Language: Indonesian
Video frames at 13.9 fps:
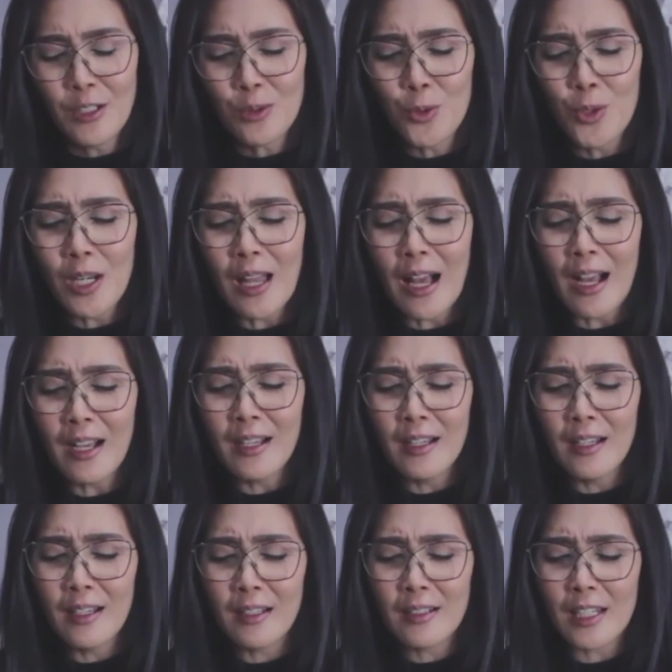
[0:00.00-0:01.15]

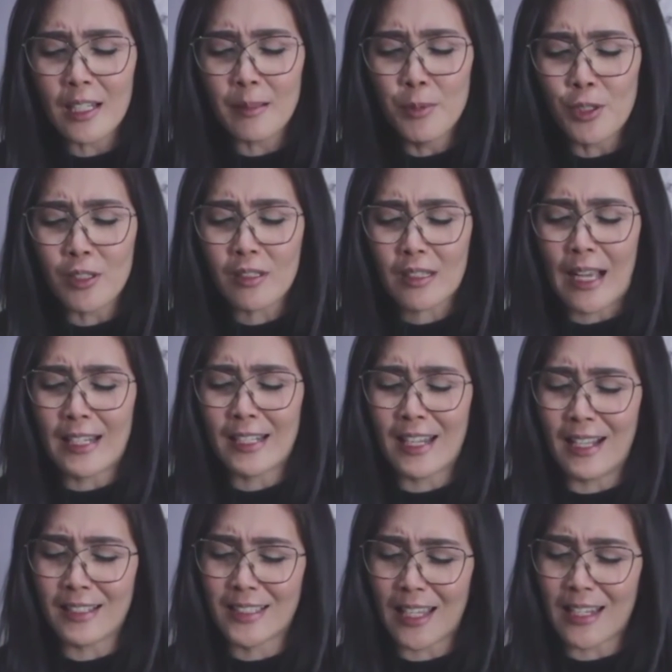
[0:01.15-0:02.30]
Tulang dilebur
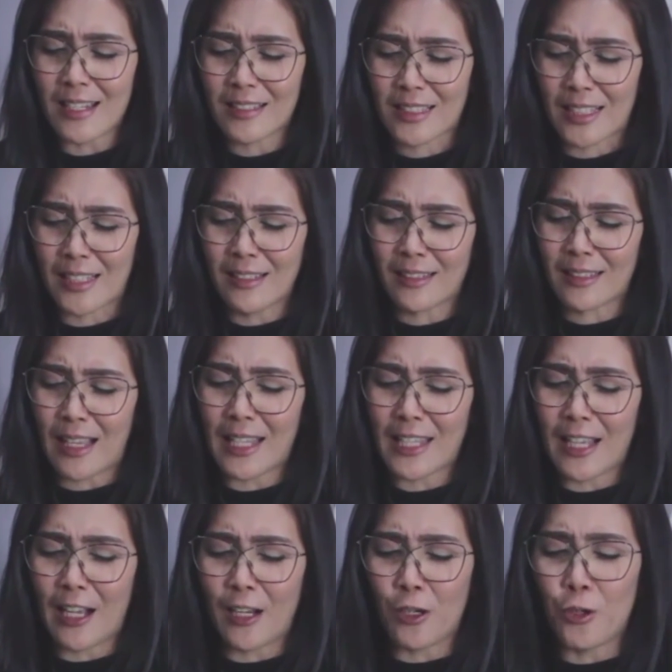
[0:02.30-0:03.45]
tanah jadi cinta
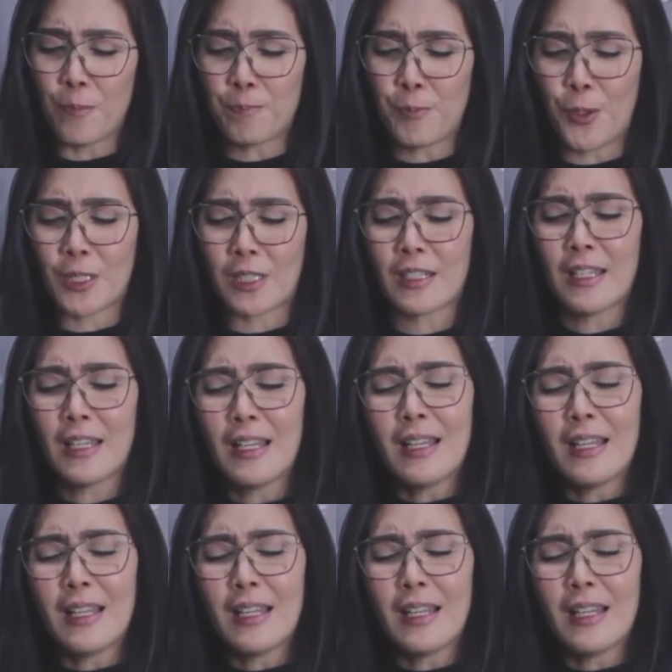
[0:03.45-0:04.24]
yang luput.